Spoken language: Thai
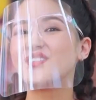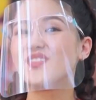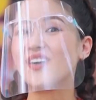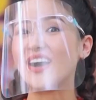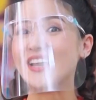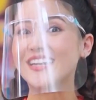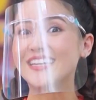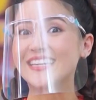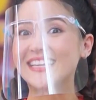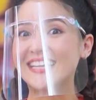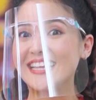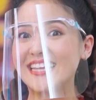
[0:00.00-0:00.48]

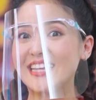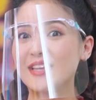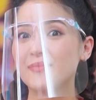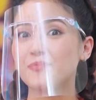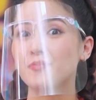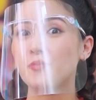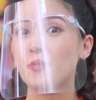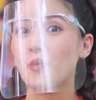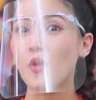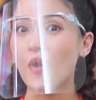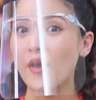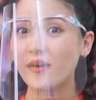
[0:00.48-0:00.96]
วันนี้
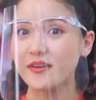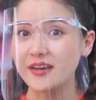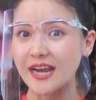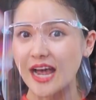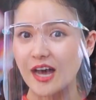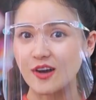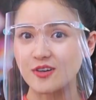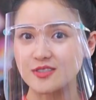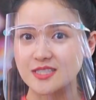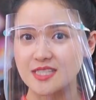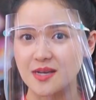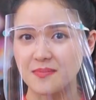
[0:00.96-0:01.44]
พวก
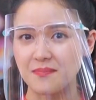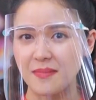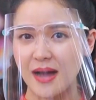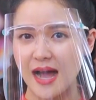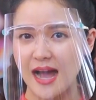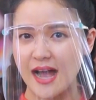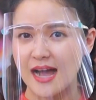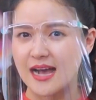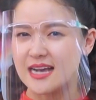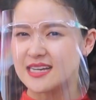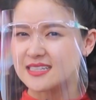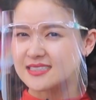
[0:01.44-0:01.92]
เราจะมา
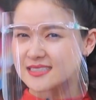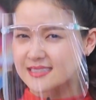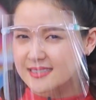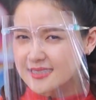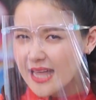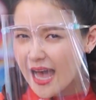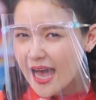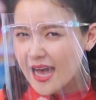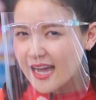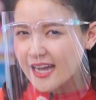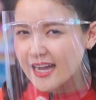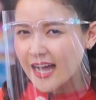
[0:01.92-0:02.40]

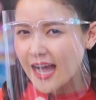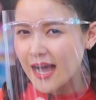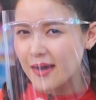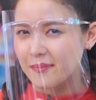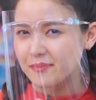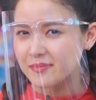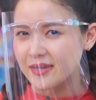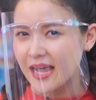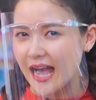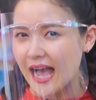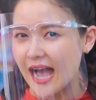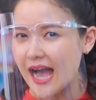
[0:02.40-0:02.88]
ตั้ง
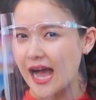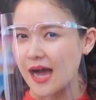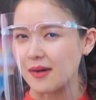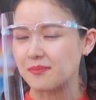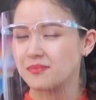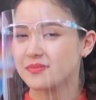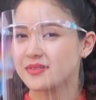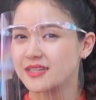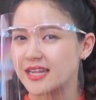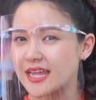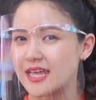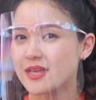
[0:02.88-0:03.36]
คำถาม
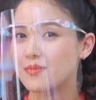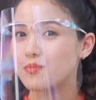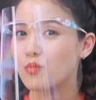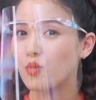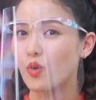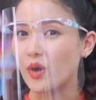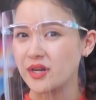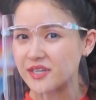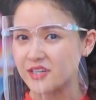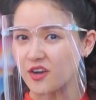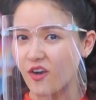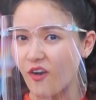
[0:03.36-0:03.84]
ในหม
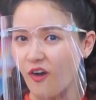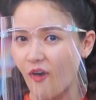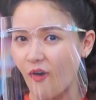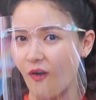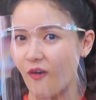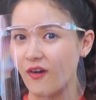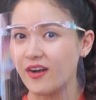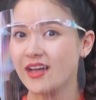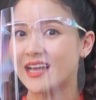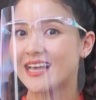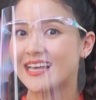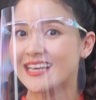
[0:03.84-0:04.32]
วดของ
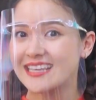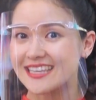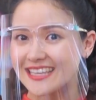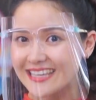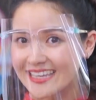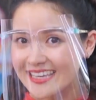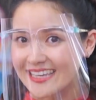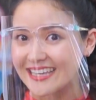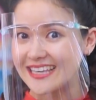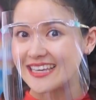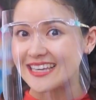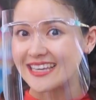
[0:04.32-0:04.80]

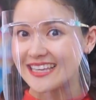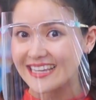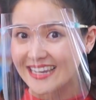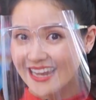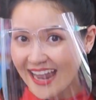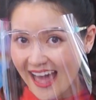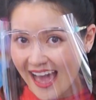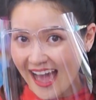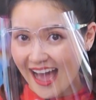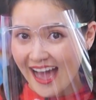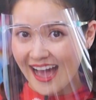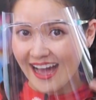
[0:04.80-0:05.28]
กี
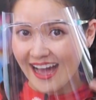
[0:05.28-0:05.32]
ฬา